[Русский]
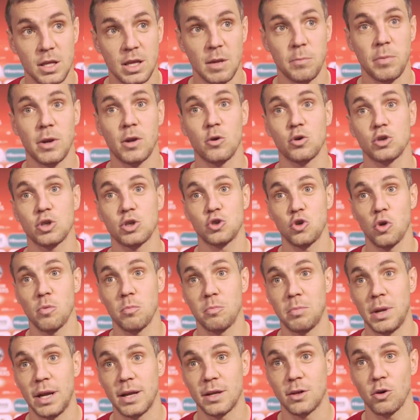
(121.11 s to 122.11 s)
Теперь
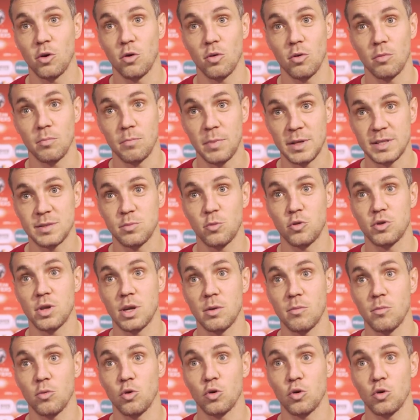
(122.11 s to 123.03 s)
ждем Бельгию, посмотрим.